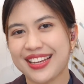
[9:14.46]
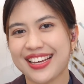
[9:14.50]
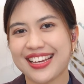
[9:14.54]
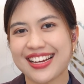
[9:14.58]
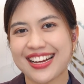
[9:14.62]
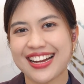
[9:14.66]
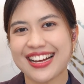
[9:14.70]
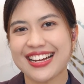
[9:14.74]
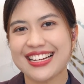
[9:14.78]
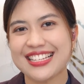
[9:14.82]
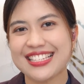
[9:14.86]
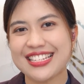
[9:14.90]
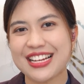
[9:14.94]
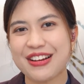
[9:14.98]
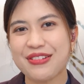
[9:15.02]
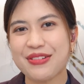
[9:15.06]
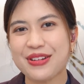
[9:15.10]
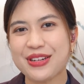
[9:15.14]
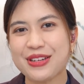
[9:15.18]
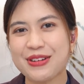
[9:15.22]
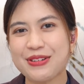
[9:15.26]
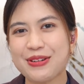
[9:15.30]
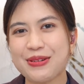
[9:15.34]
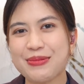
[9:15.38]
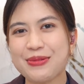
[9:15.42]
เคค่ะอาจารย์วั
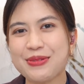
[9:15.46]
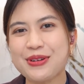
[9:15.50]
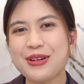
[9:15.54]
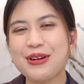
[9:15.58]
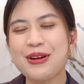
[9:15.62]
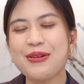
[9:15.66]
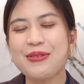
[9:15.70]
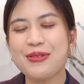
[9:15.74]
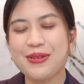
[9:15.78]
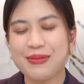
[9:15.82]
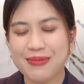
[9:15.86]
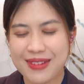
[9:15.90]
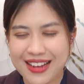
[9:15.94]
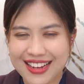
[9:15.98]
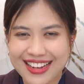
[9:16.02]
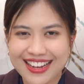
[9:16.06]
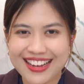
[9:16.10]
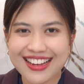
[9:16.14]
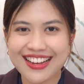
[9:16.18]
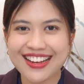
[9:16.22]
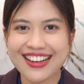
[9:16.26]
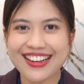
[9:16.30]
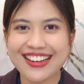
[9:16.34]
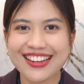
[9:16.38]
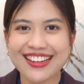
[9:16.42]
นนี้ครบื่อนขอบคุณมาก
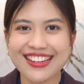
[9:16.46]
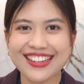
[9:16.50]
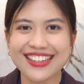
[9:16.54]
ค่ะ